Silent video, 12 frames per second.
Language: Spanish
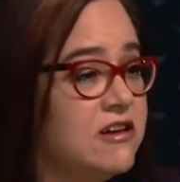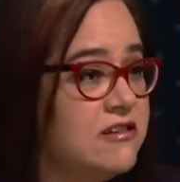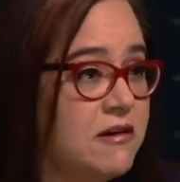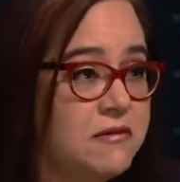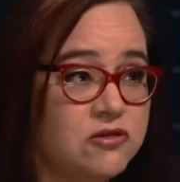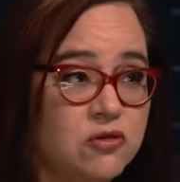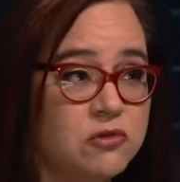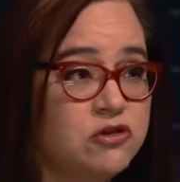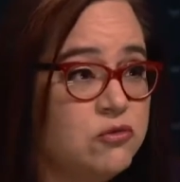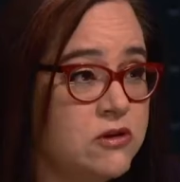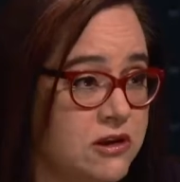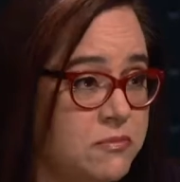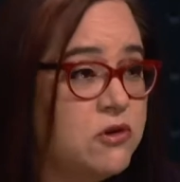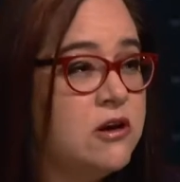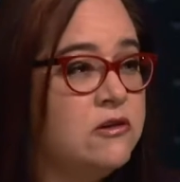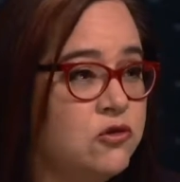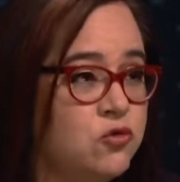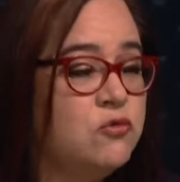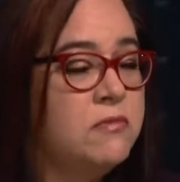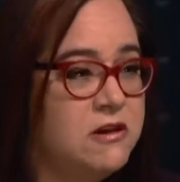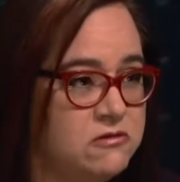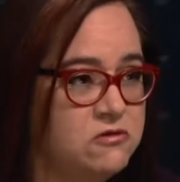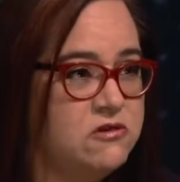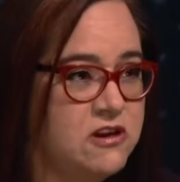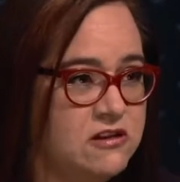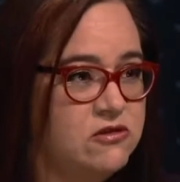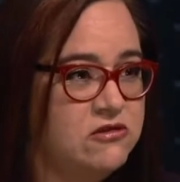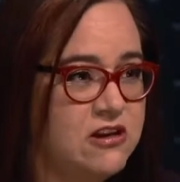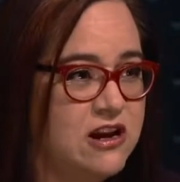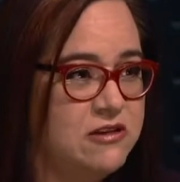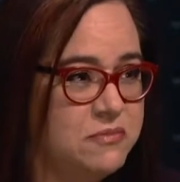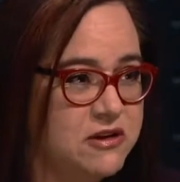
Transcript: ya sabes, cómo es Twitter, porque tú ves tus redes sociales